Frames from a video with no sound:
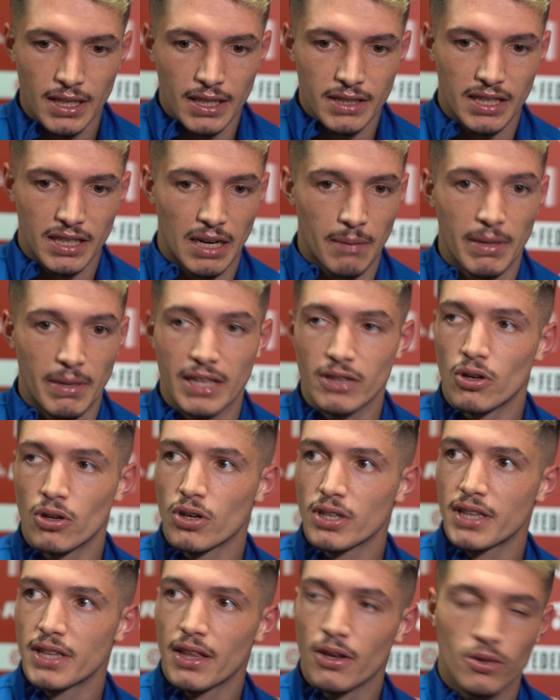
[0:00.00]
tiene mérito lo
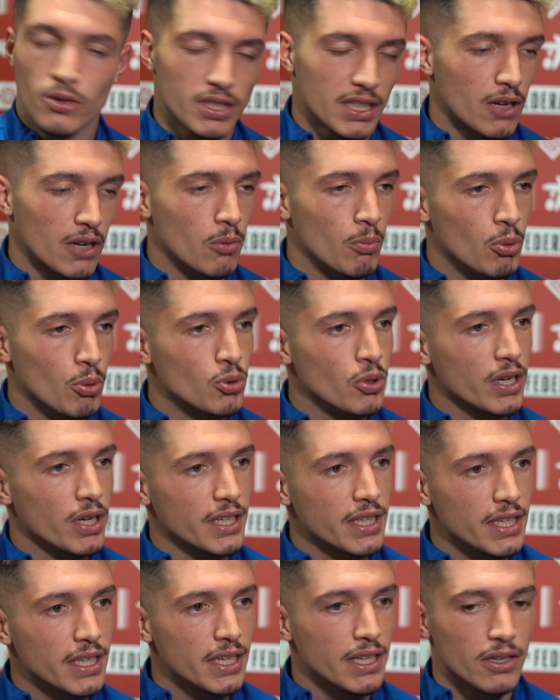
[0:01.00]
que te digo, sacar un punto
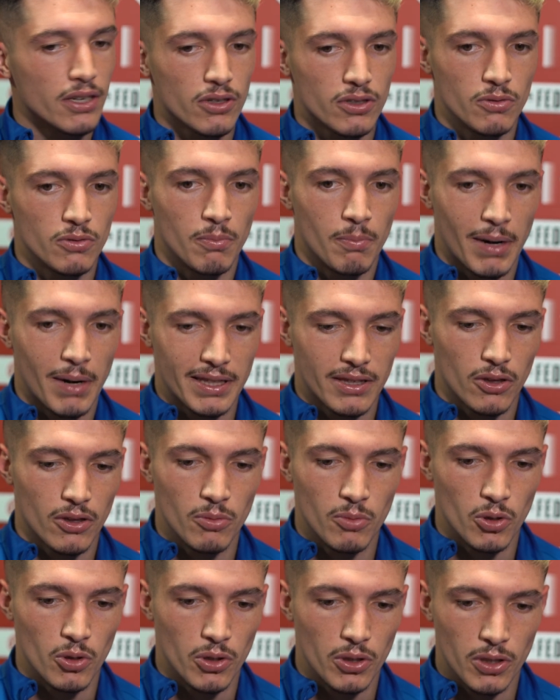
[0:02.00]
aquí, creo que es un partido
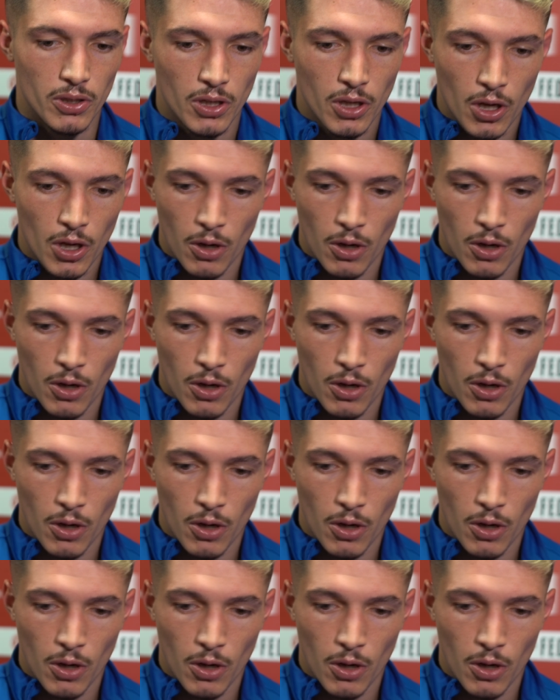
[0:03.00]
muy,